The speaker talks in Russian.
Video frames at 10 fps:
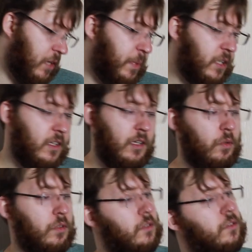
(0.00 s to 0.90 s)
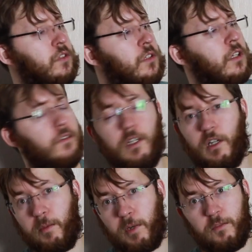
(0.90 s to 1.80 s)
компактный, он как два
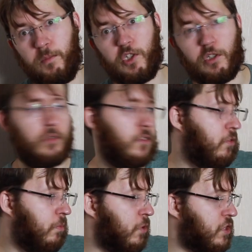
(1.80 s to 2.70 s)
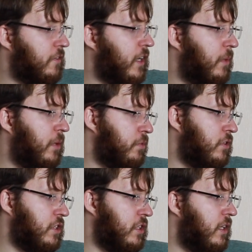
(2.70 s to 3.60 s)
коробка спичек, то есть его можно в карман
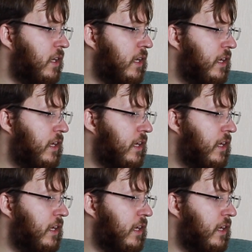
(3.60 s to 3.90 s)
положить.